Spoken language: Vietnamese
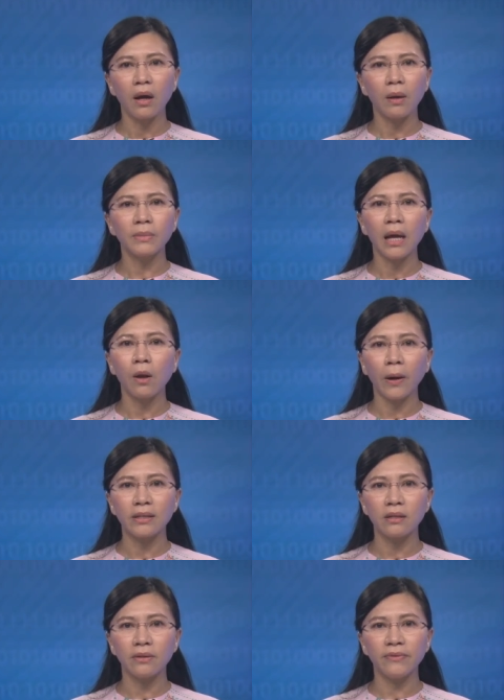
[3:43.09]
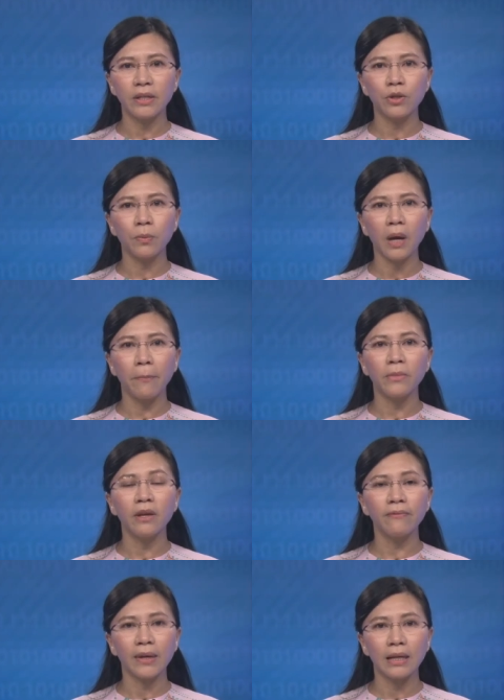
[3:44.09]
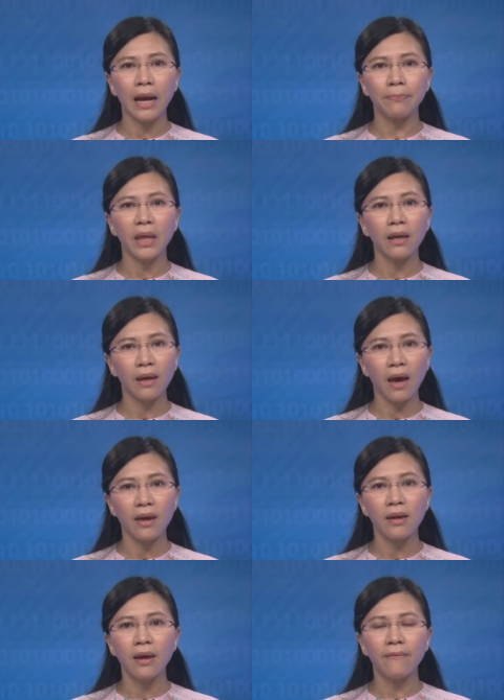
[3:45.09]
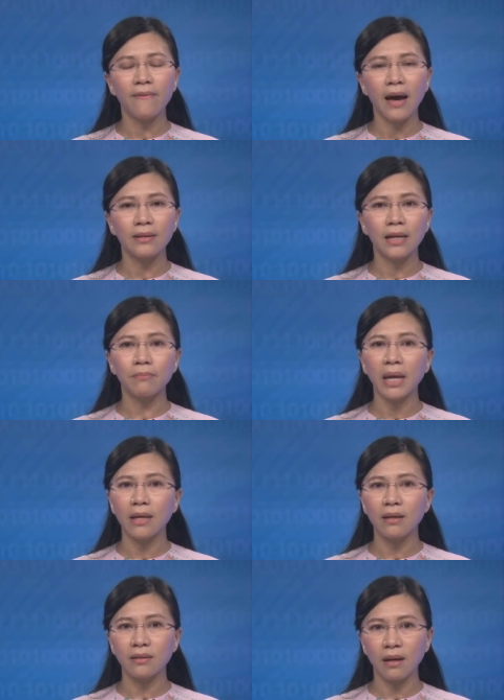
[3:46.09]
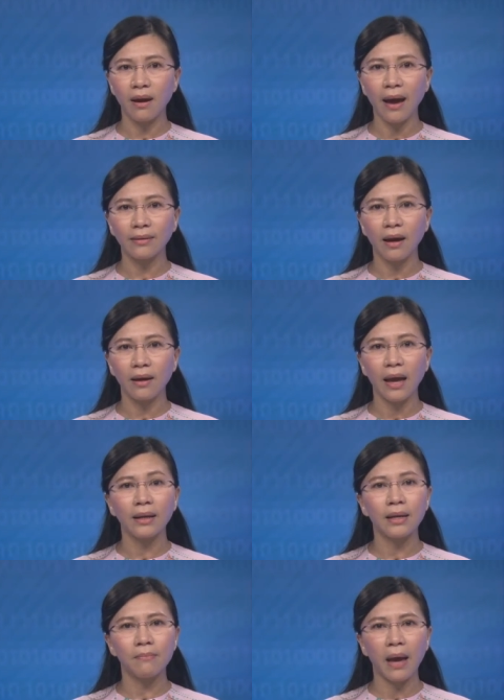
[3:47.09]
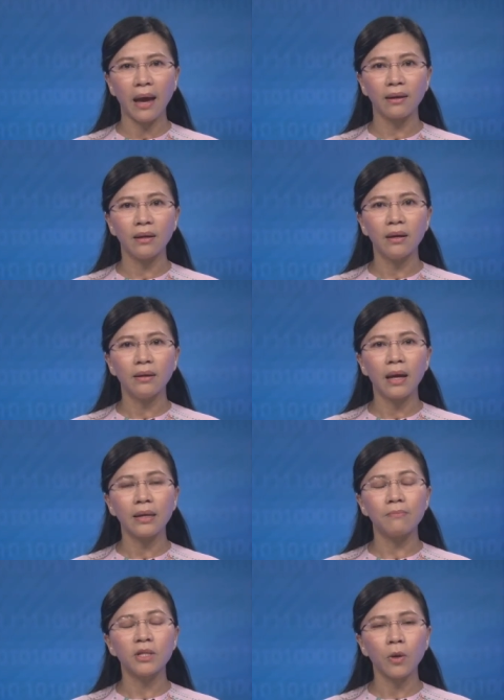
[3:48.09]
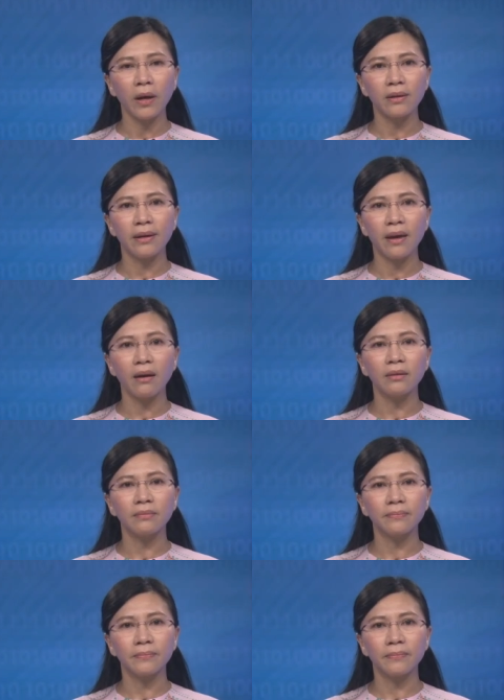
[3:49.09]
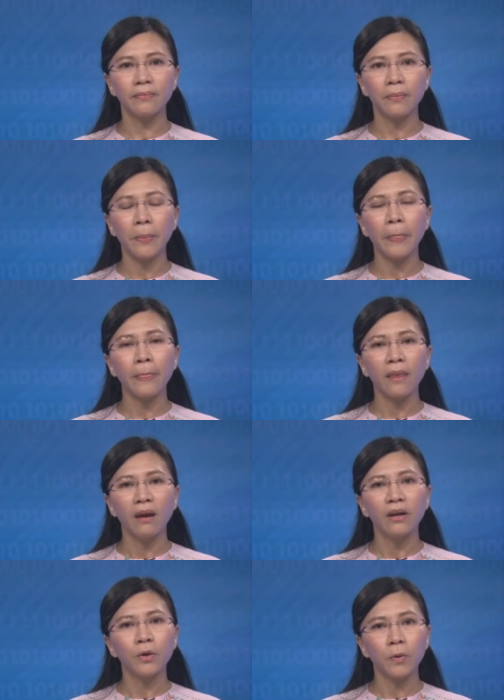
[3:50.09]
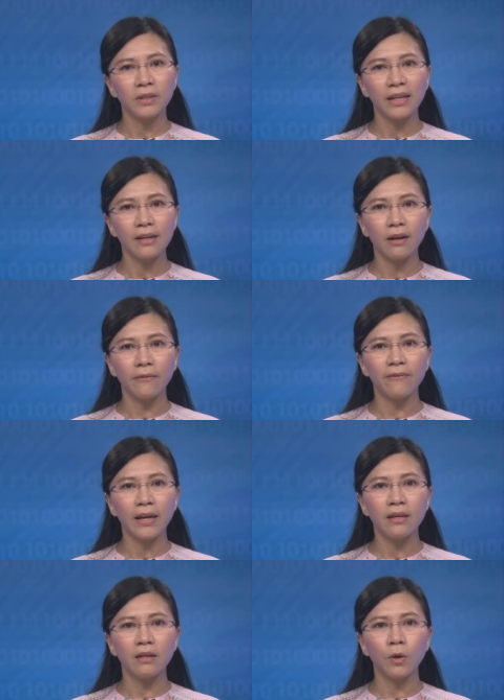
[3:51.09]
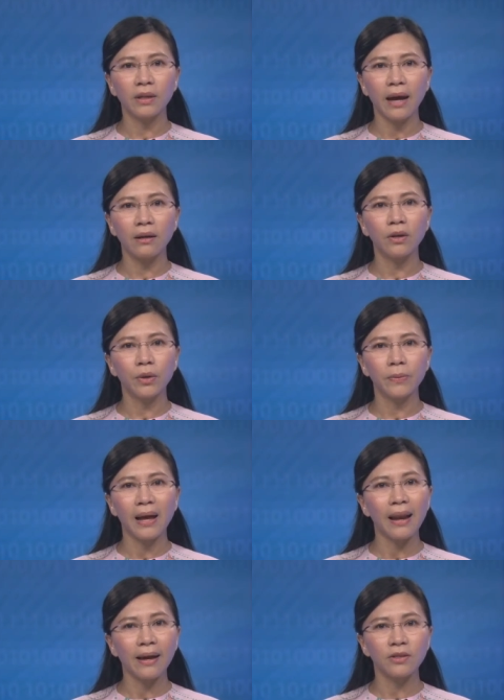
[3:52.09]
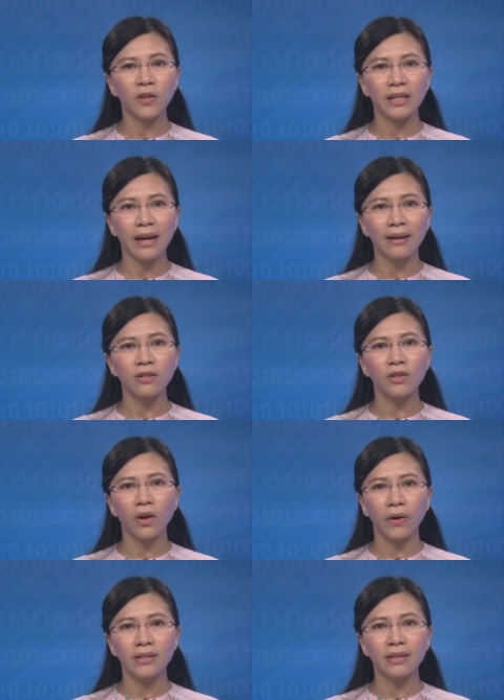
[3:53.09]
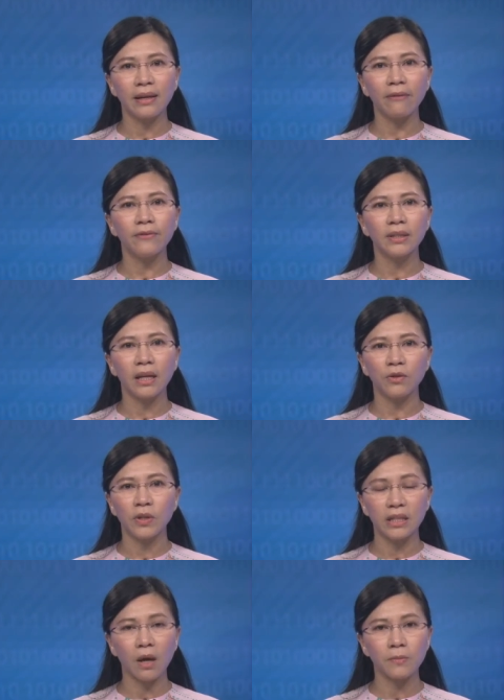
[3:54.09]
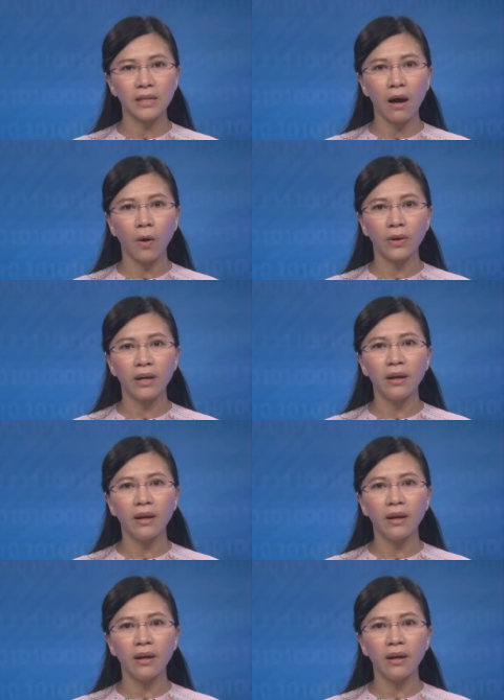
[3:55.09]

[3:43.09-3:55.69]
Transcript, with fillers: không thể loại trừ việc Trung Cộng giúp Việt Nam thiết kế, và trang bị cơ sở hạ tầng an ninh mạng để kiểm soát người dân. Cuộc tranh luận về dự luật đặc khu đã lan truyền khá sôi nổi trên các phương tiện truyền thông xã hội.